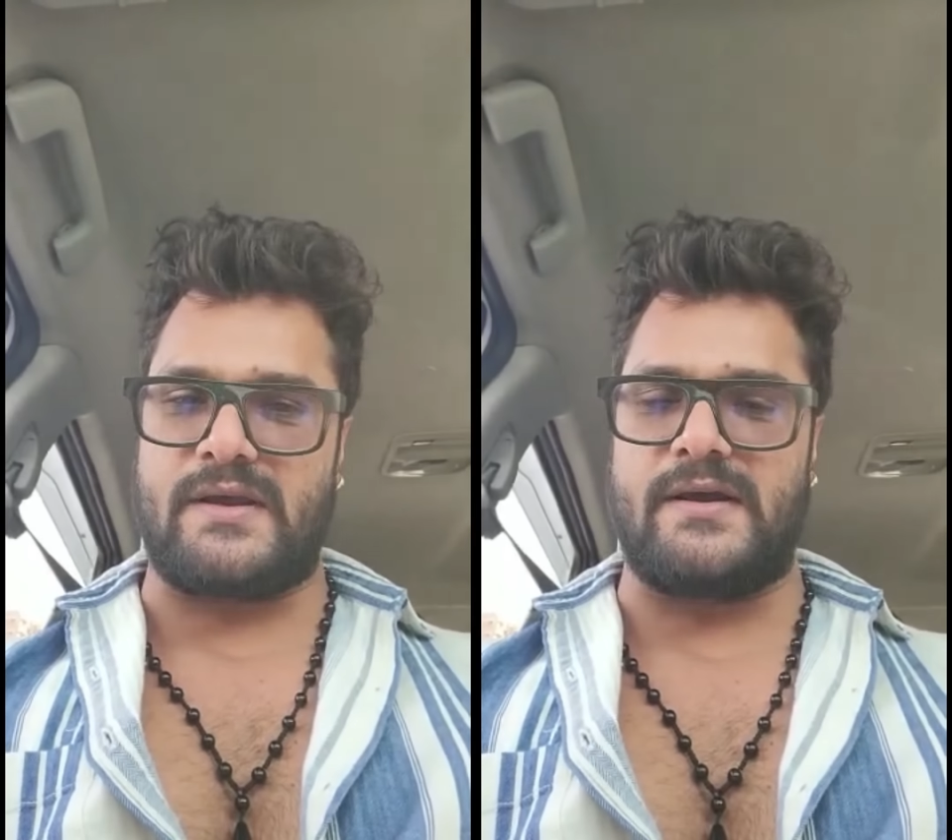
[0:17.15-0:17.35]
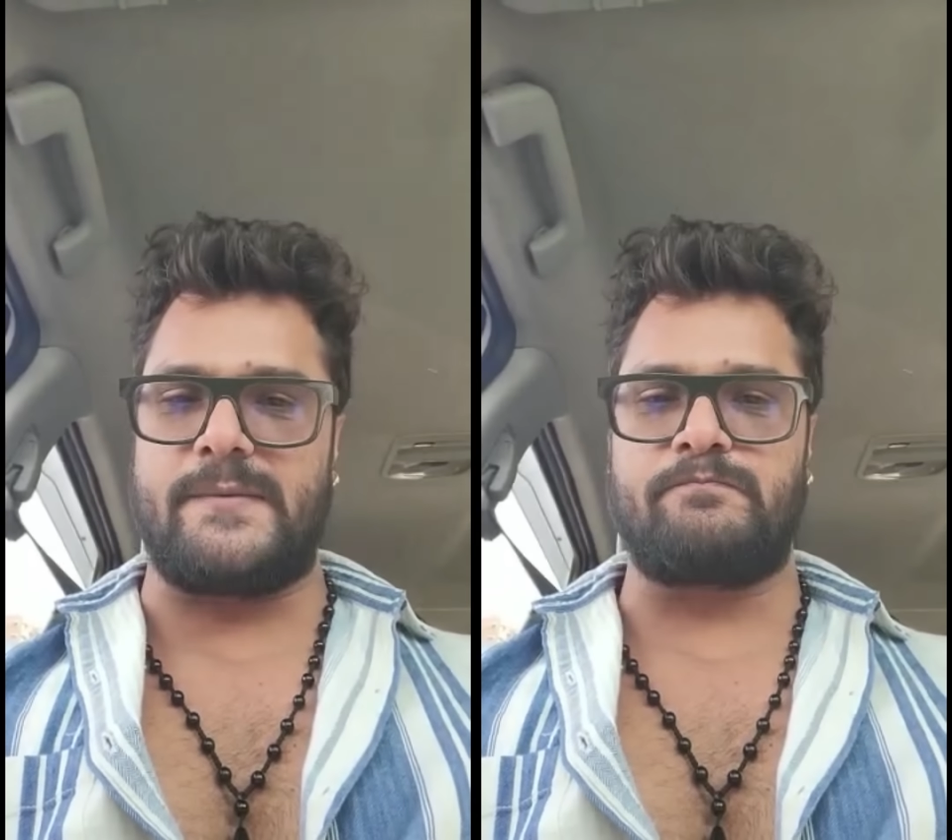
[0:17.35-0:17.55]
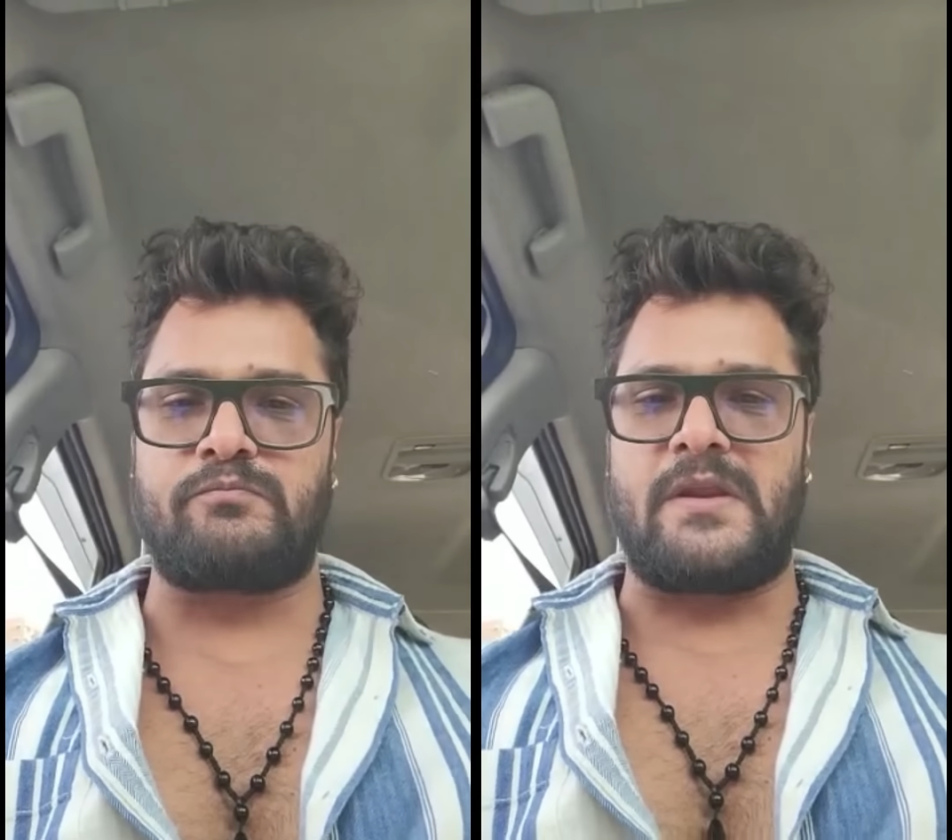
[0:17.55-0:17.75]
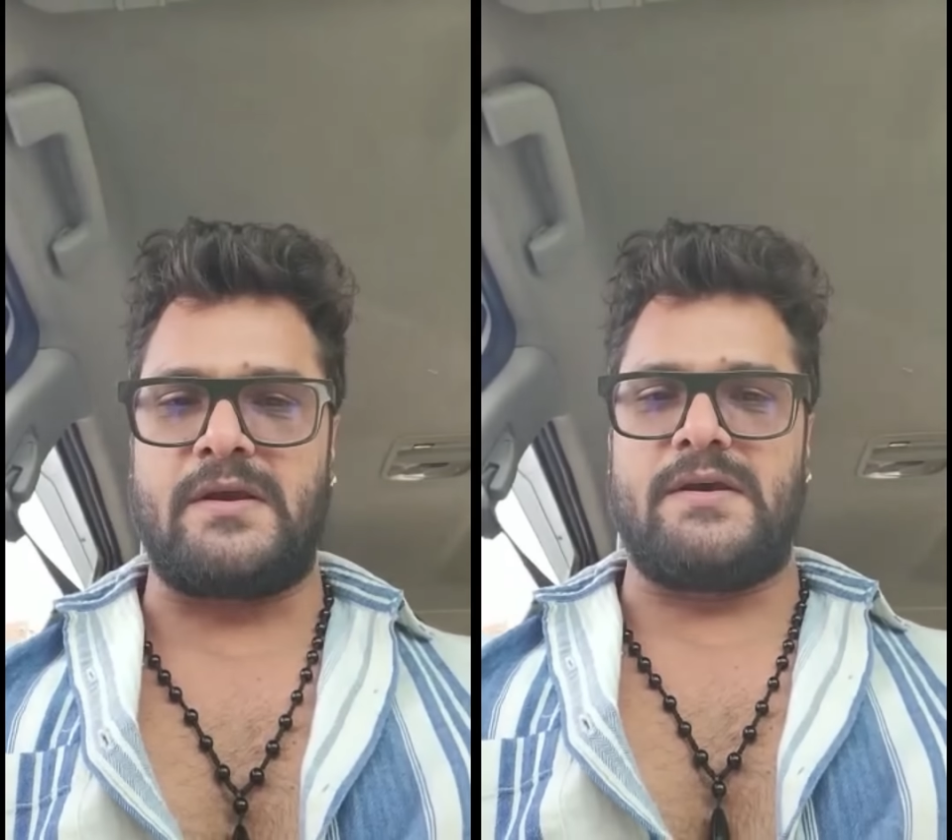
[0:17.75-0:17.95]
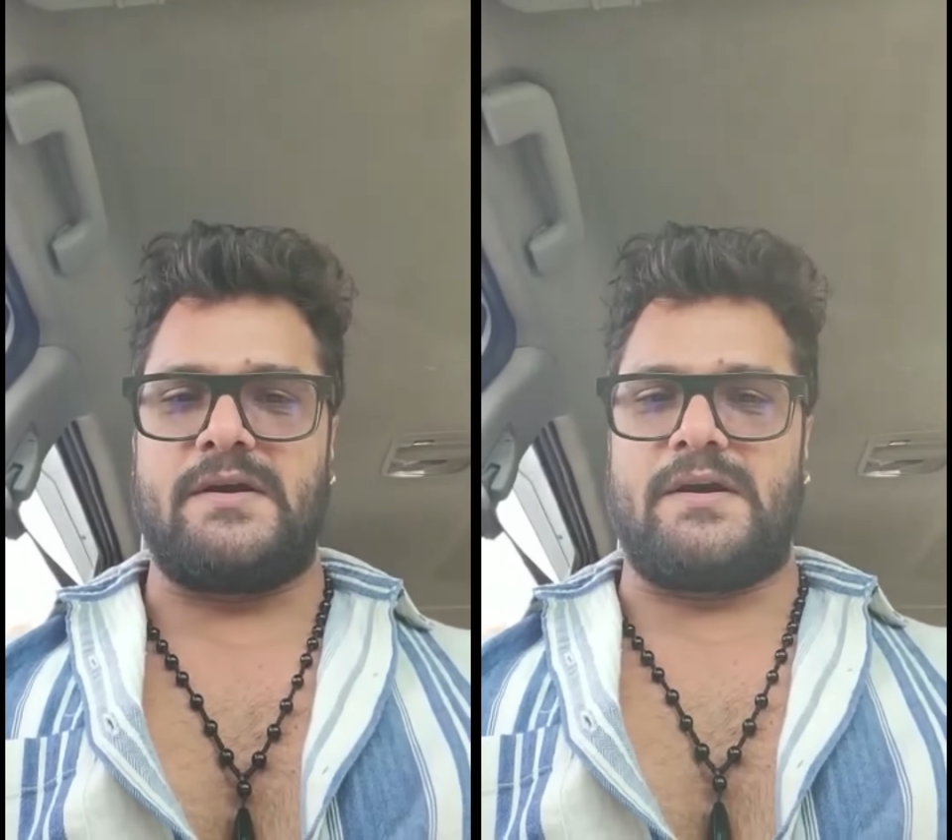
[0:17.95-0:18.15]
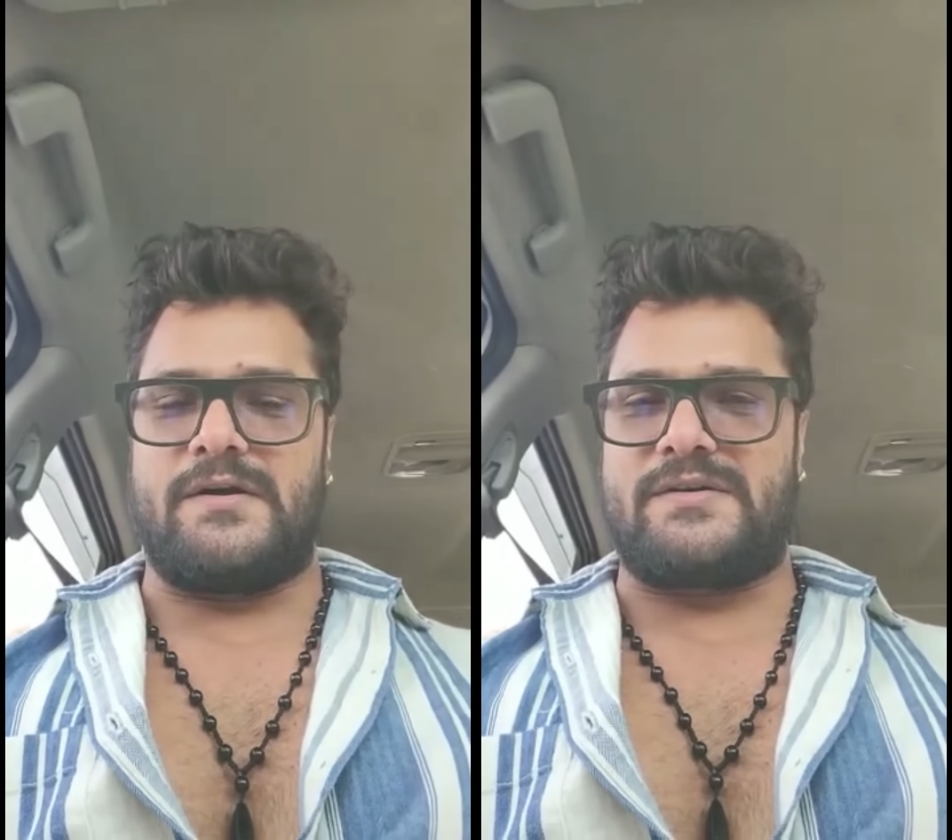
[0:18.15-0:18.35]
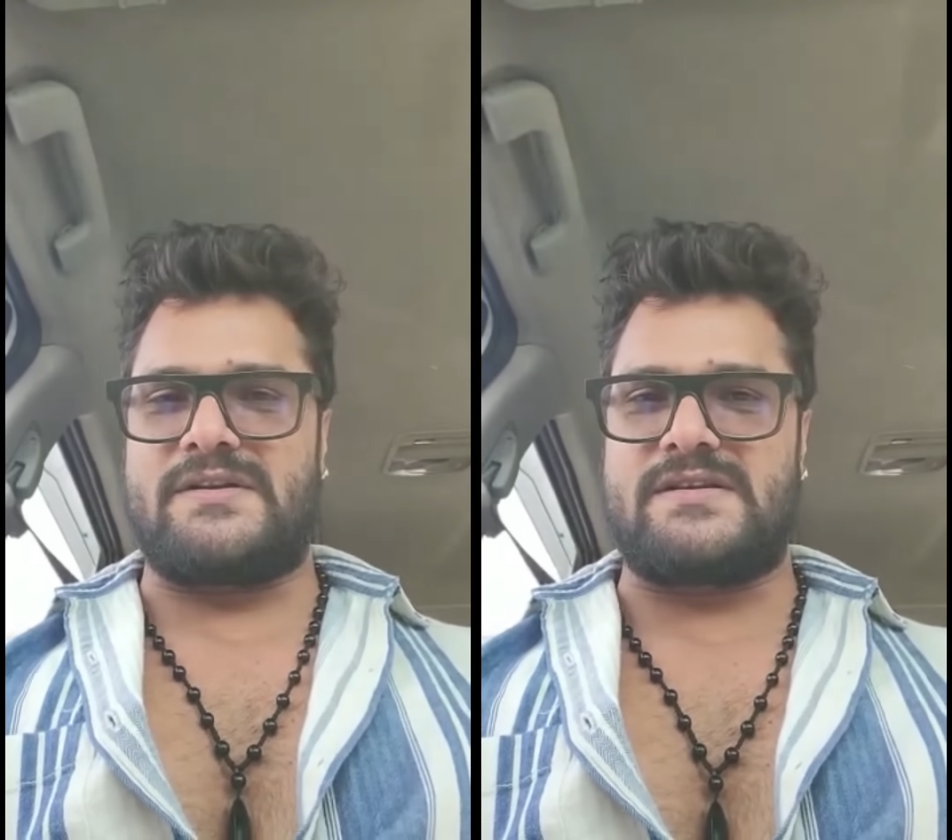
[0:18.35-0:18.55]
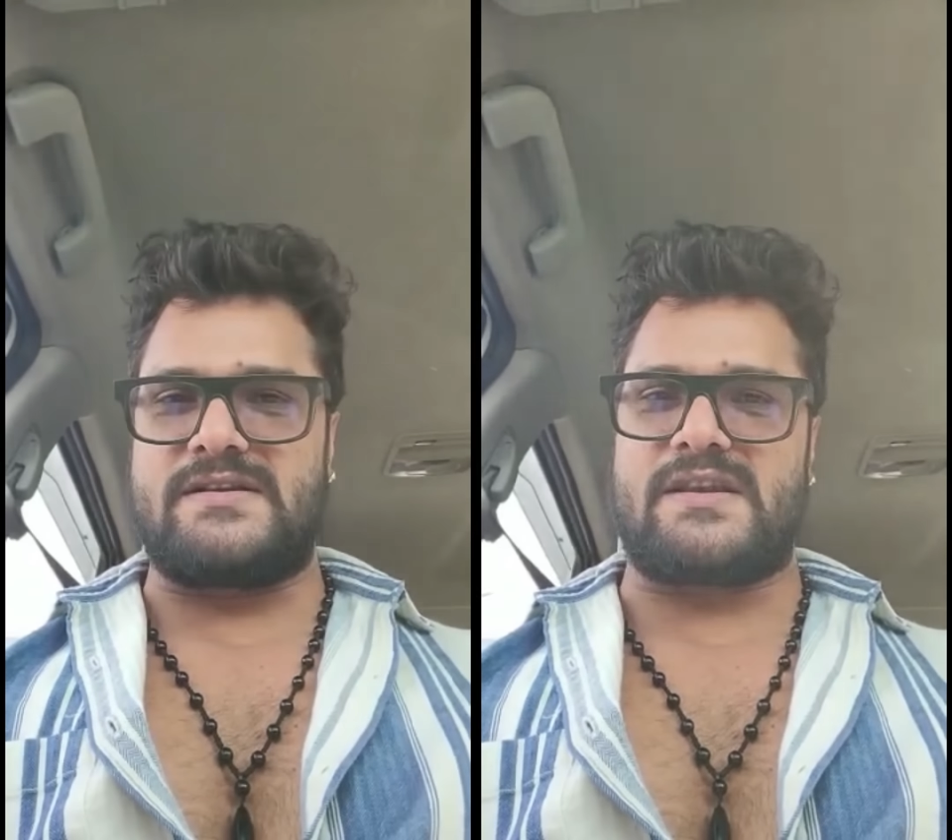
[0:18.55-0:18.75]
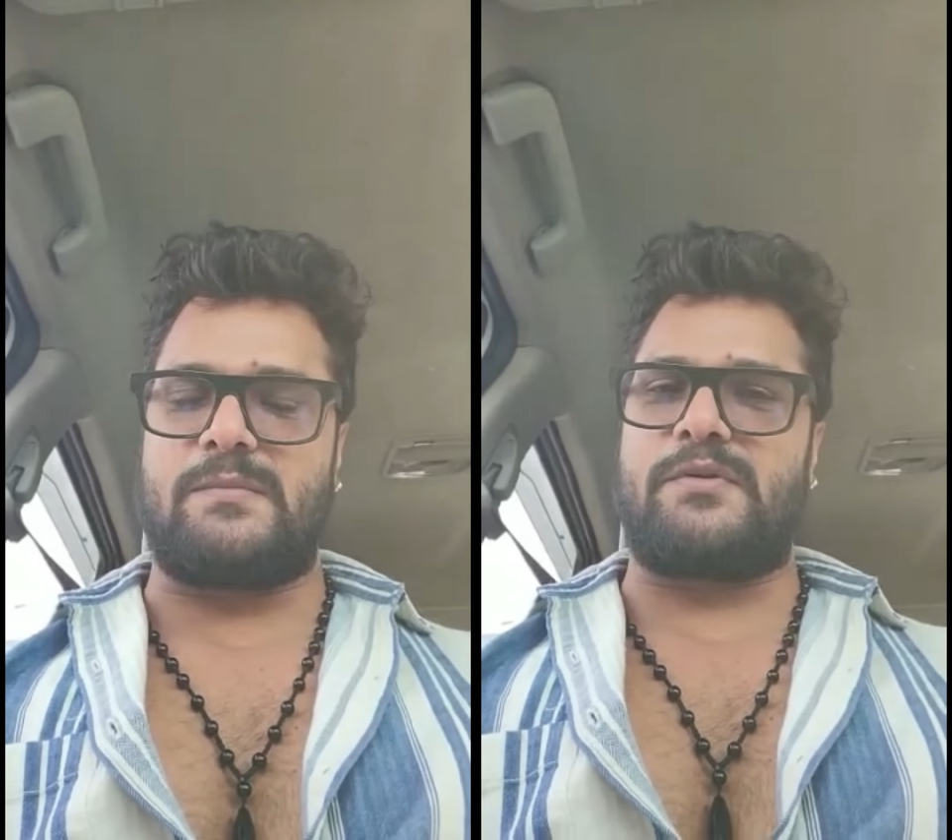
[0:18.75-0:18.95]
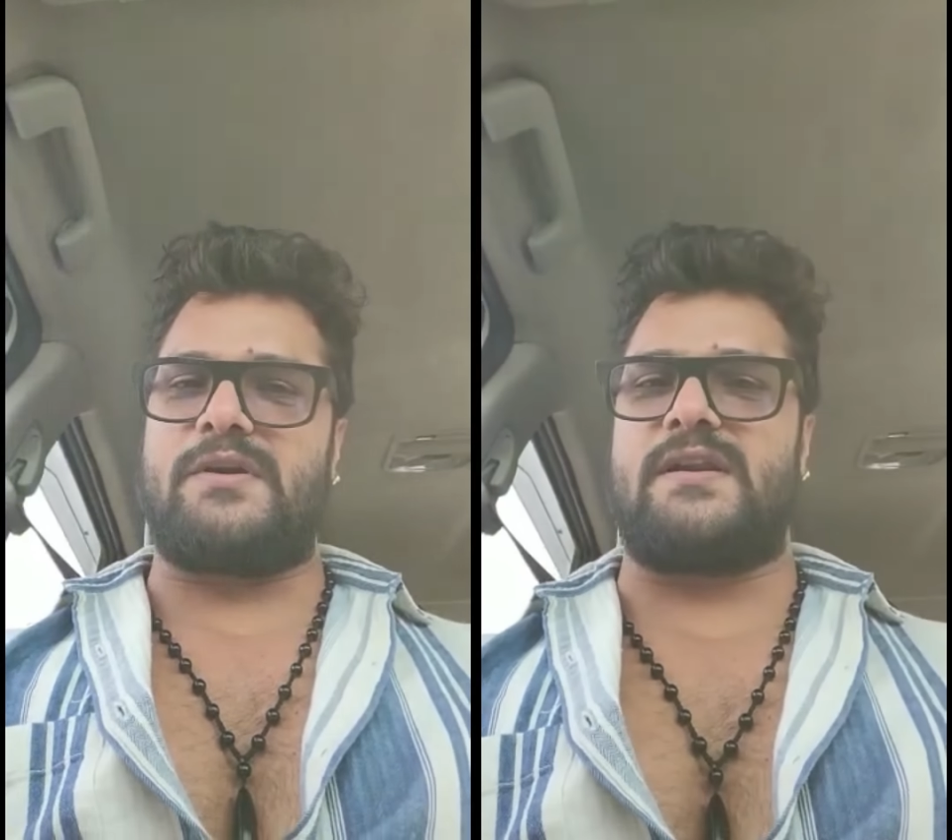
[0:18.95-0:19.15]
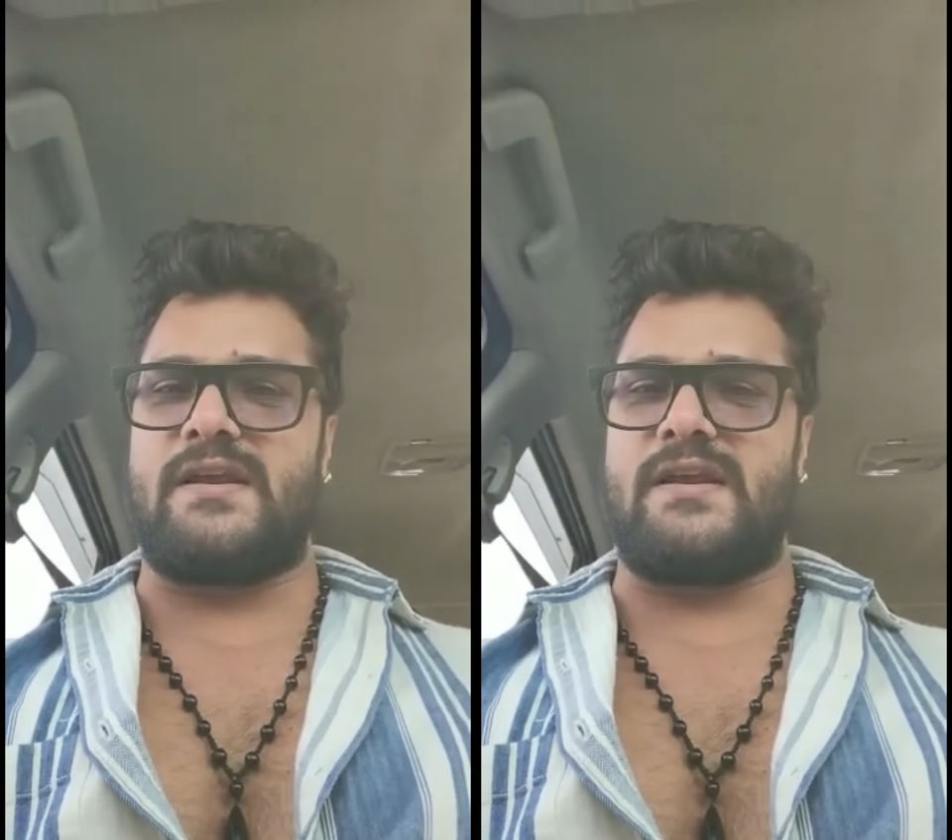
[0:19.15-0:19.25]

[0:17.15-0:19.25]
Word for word: लिखा है और टी सीरीज की पूरी